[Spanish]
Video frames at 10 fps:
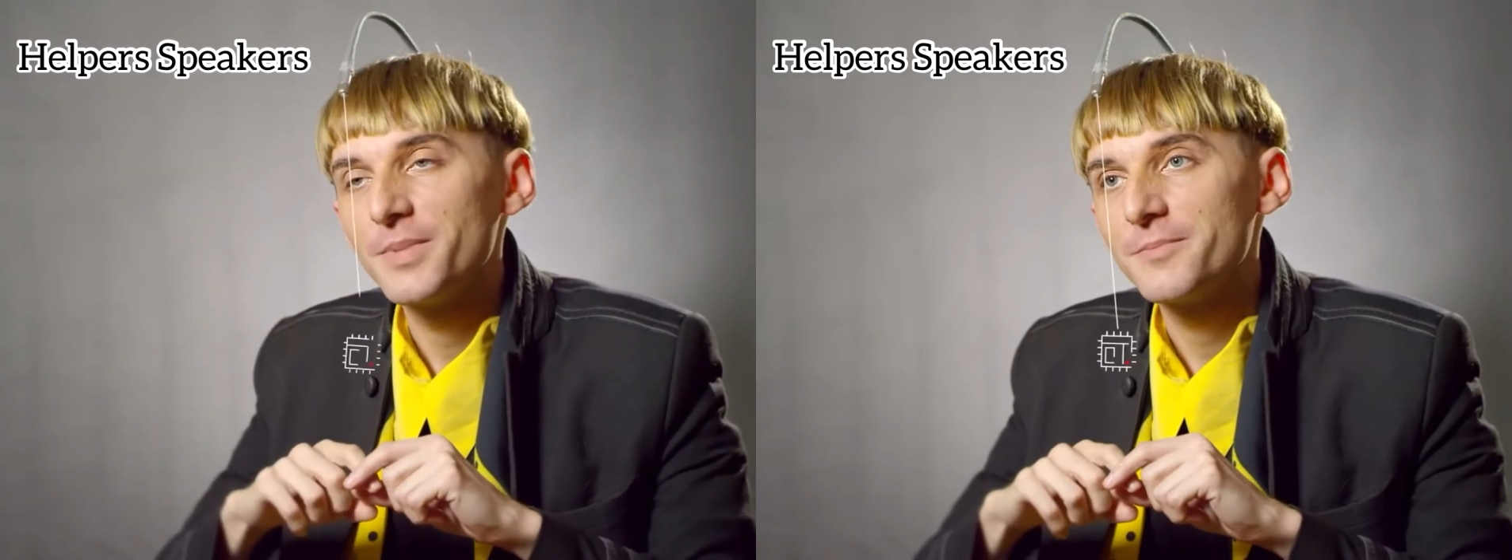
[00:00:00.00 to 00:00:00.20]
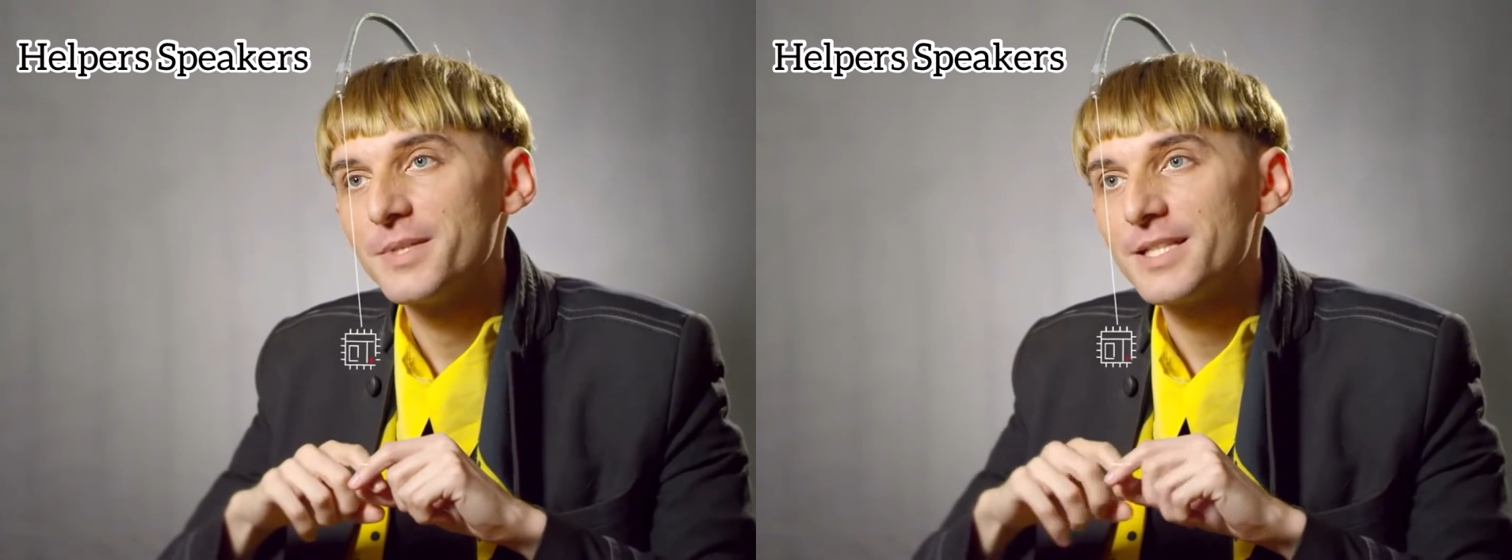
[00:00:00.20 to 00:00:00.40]

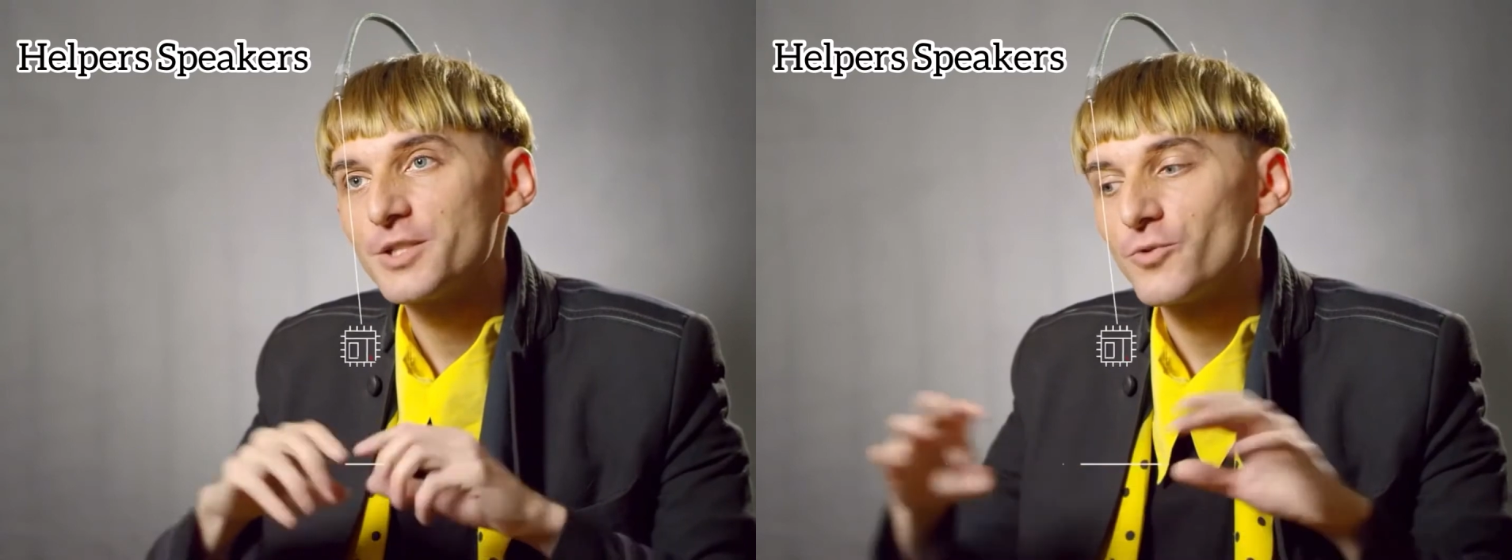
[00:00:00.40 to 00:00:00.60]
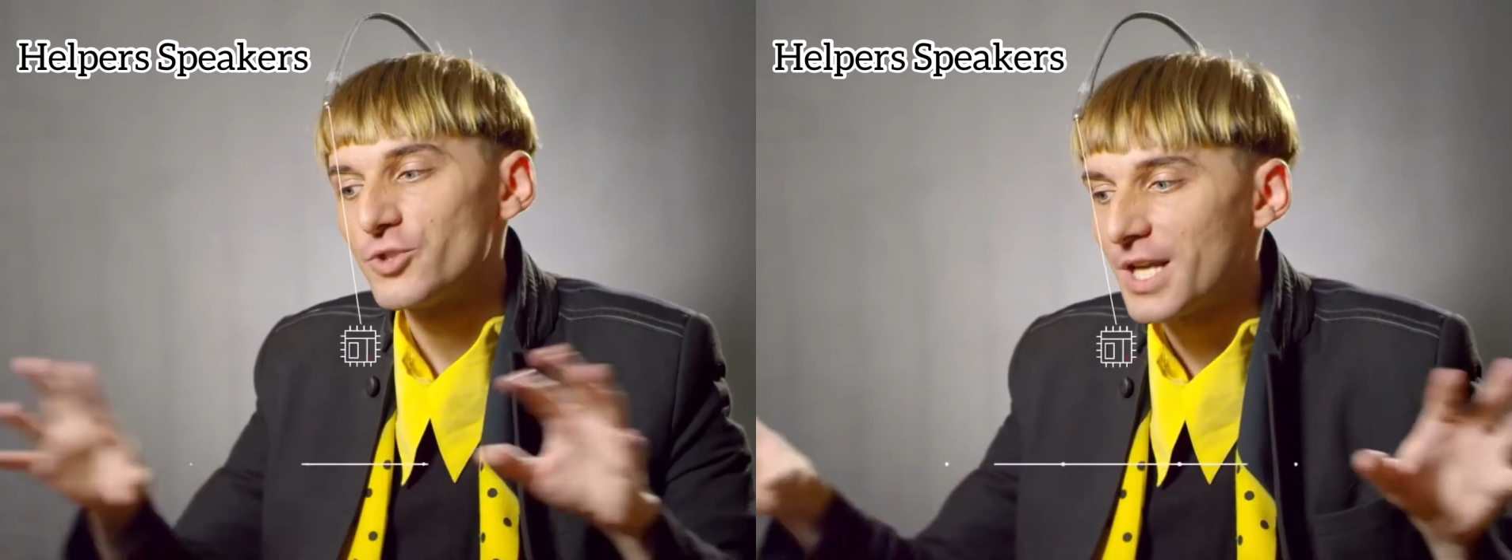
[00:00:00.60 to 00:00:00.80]

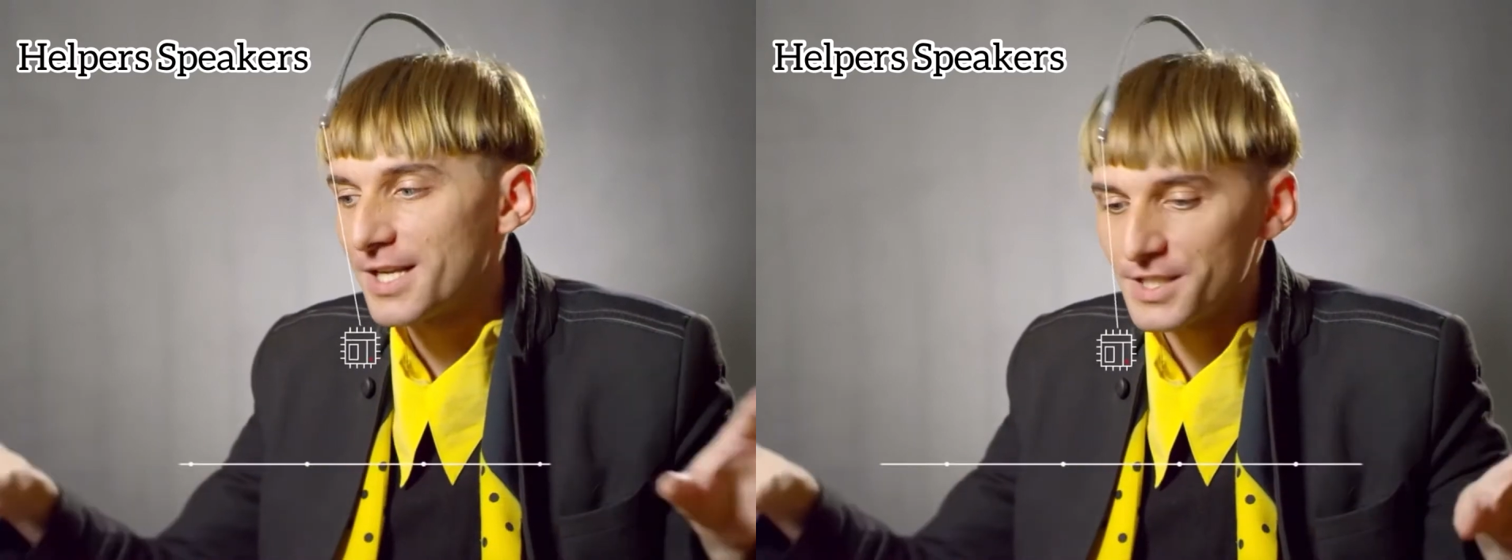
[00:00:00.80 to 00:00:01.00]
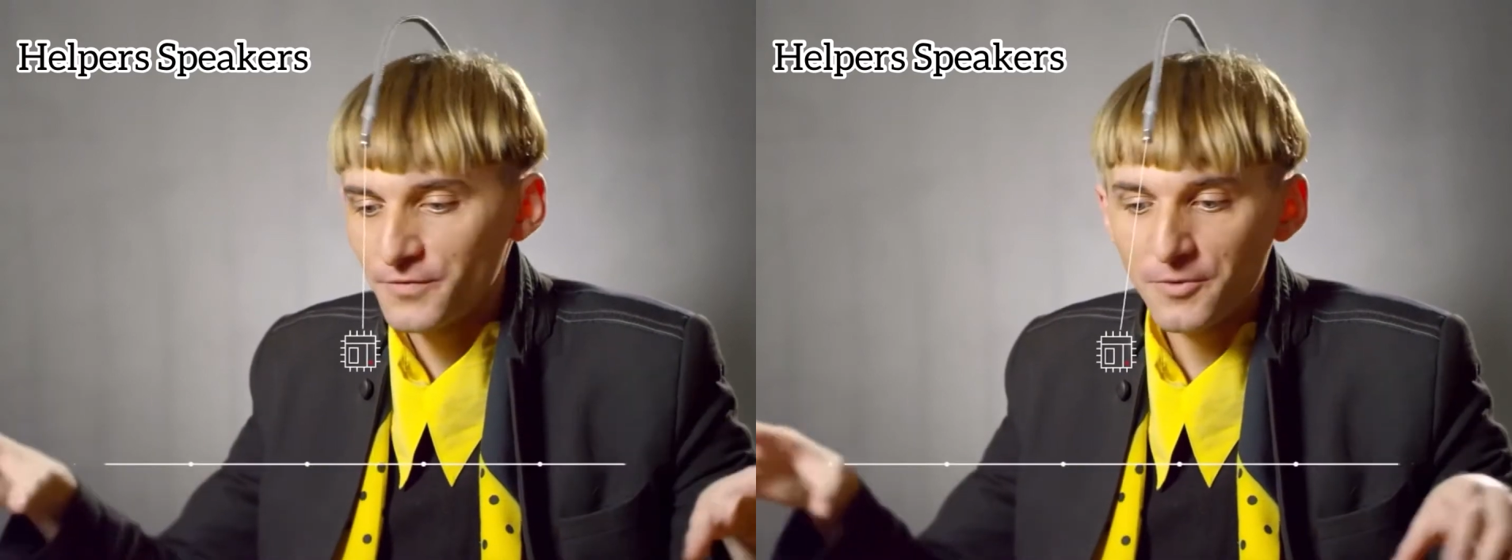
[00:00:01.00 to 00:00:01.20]
permite
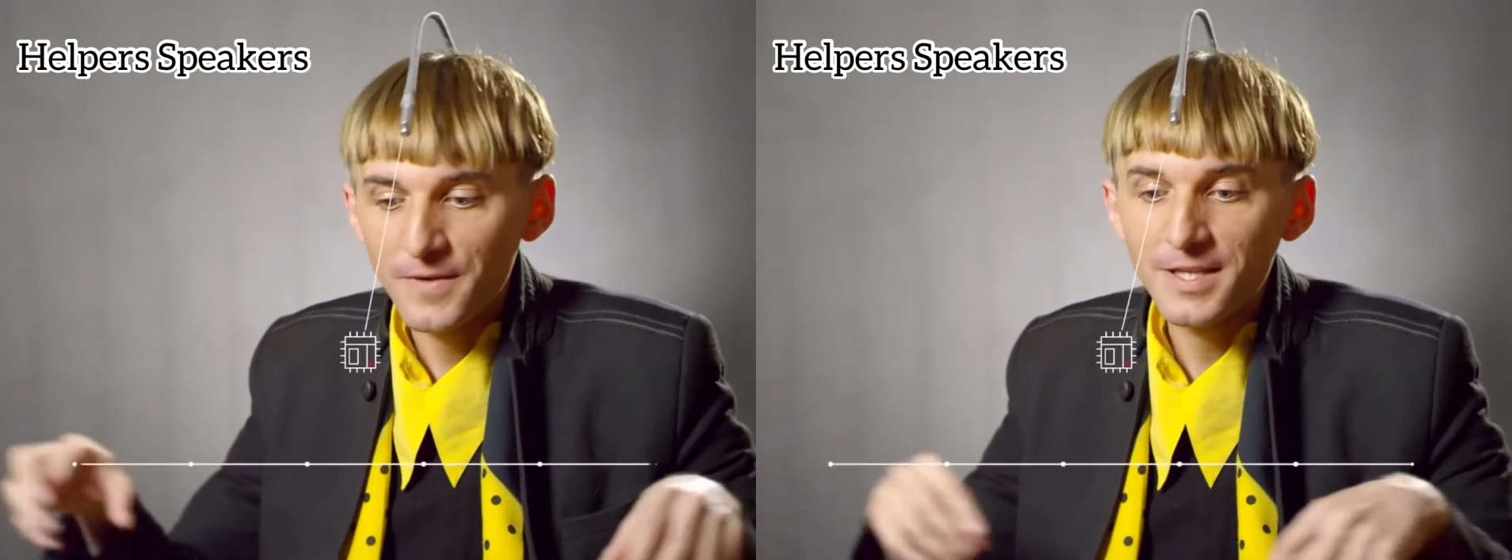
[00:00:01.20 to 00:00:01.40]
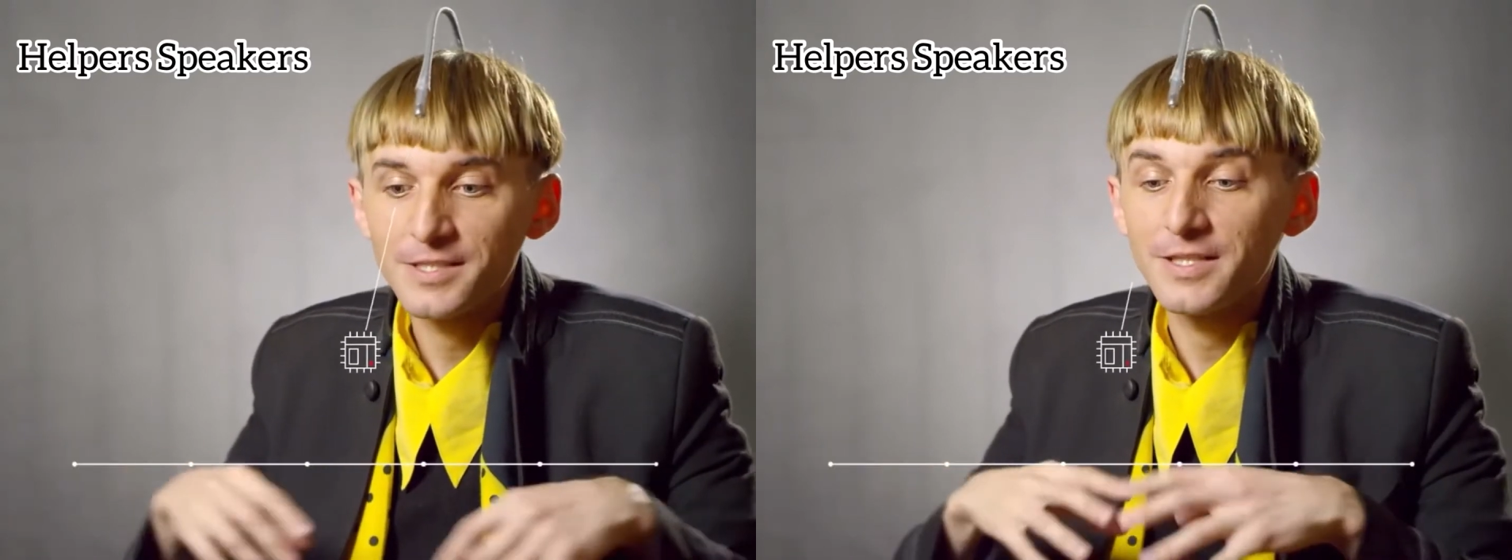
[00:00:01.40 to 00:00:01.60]
escuchar las
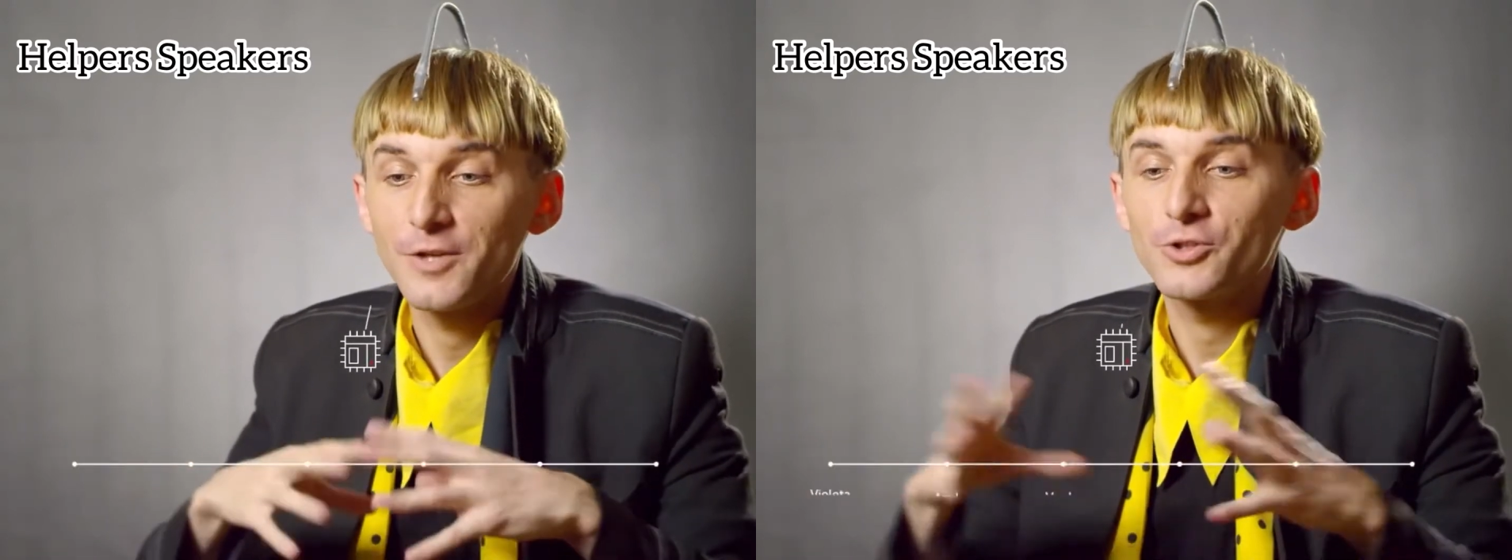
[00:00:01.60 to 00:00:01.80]
frecuencias de